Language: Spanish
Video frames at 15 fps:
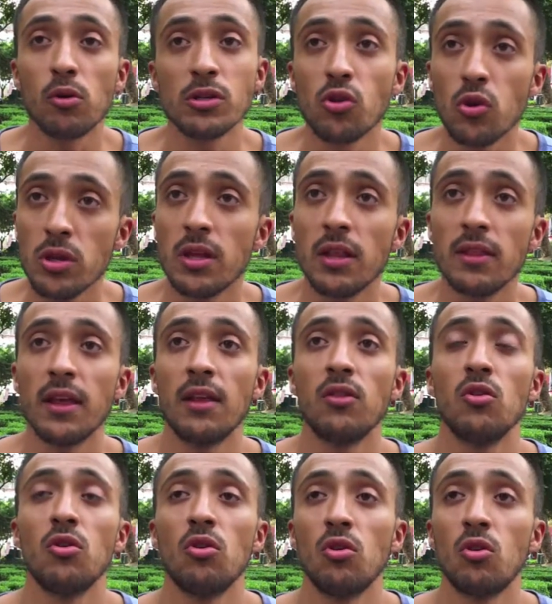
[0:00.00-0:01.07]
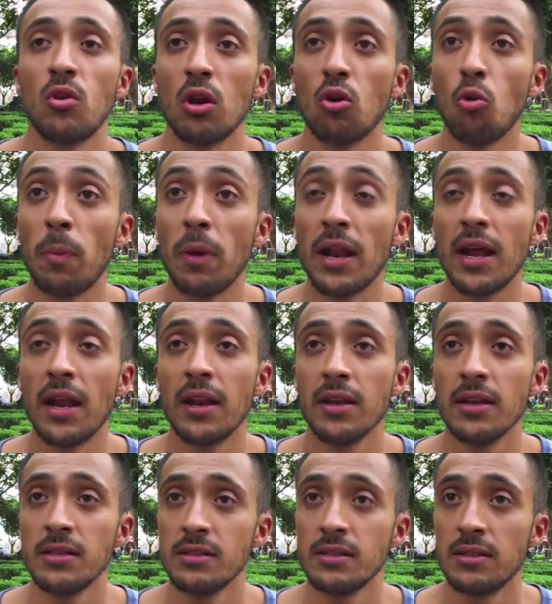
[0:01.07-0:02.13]
estoy intentando recuperar
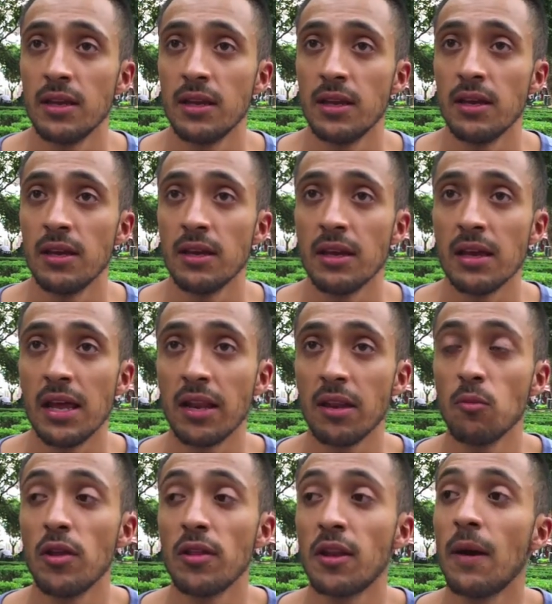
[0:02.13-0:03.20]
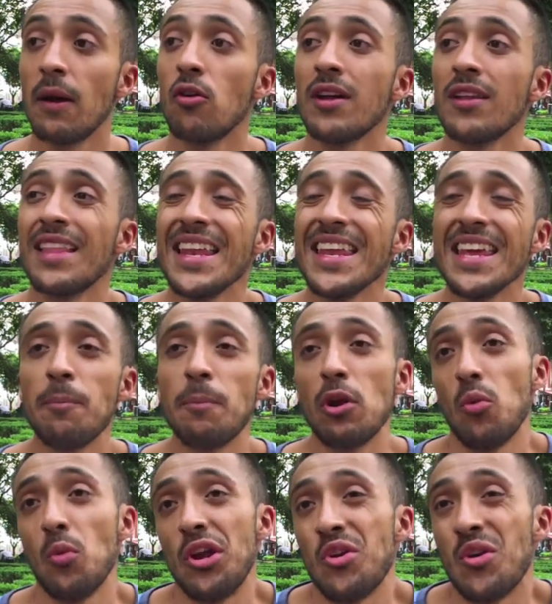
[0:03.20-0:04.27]
este, el ritmo de trabajo que tenía,
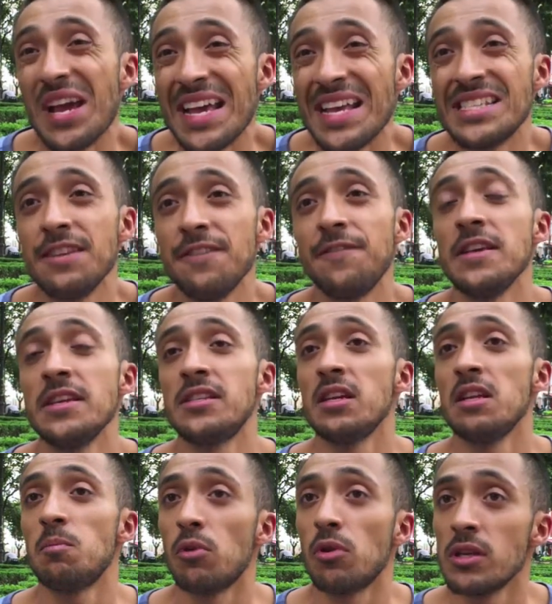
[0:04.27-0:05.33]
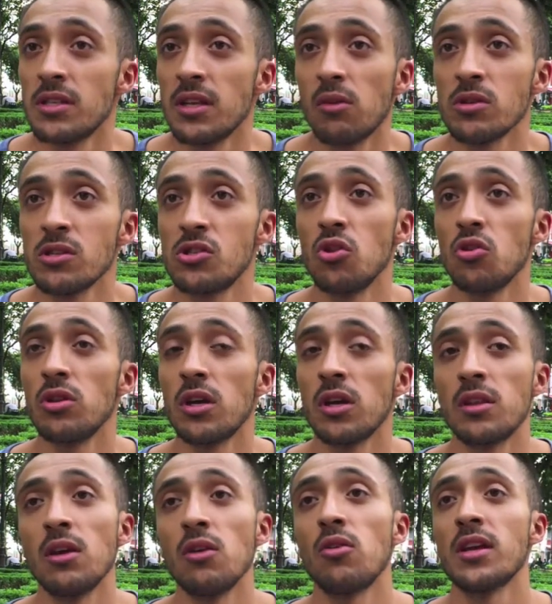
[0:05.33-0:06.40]
pero bueno, es difícil por esta cuestión de que
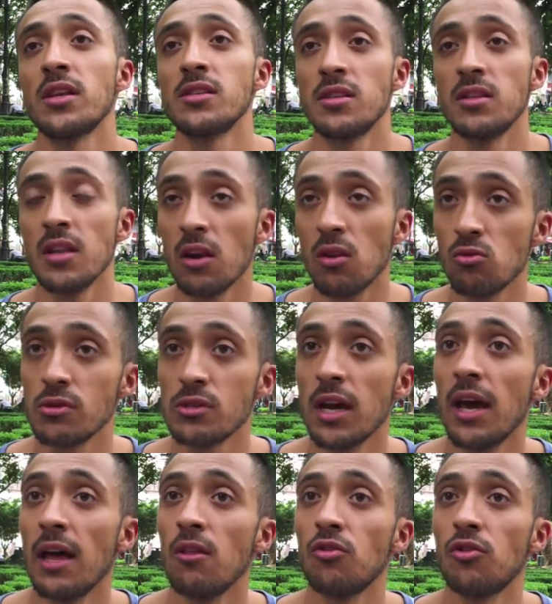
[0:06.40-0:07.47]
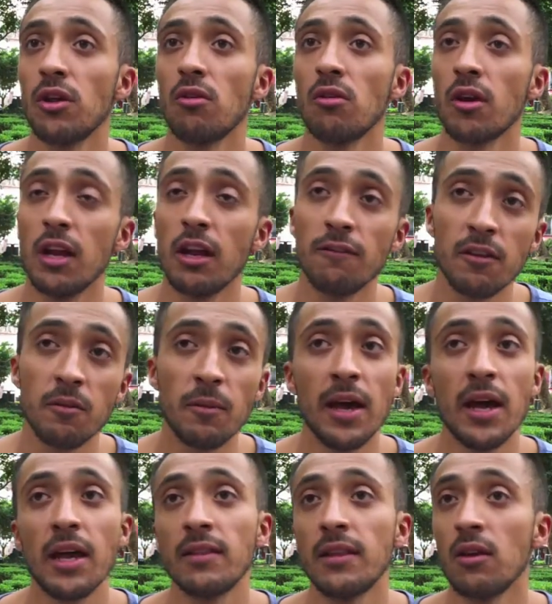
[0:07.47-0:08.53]
tengo que asistir al juzgado, tengo que ir a
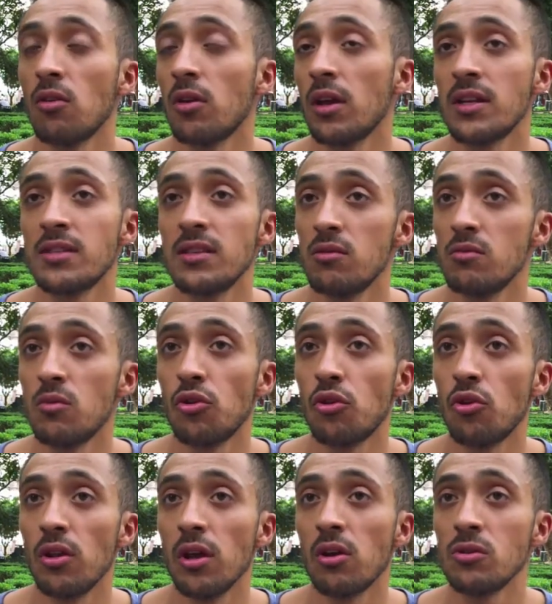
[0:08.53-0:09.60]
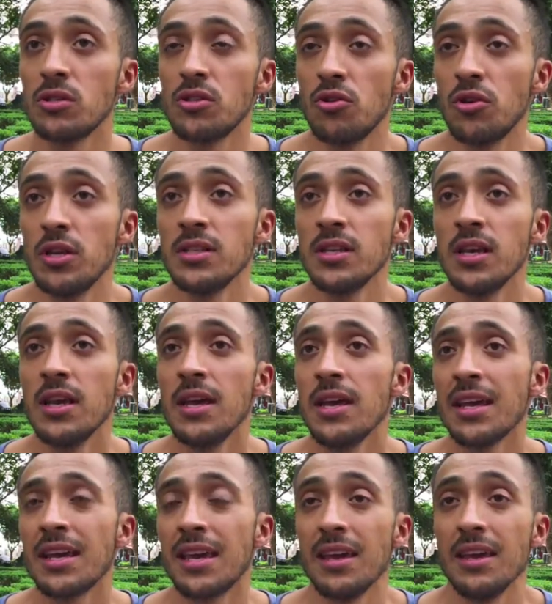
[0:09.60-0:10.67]
firmar, tengo que ir a hacer un montón de cuestiones
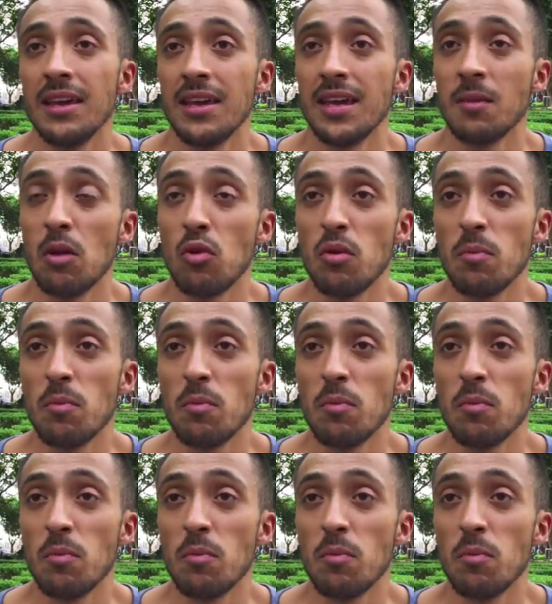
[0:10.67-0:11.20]
que me lo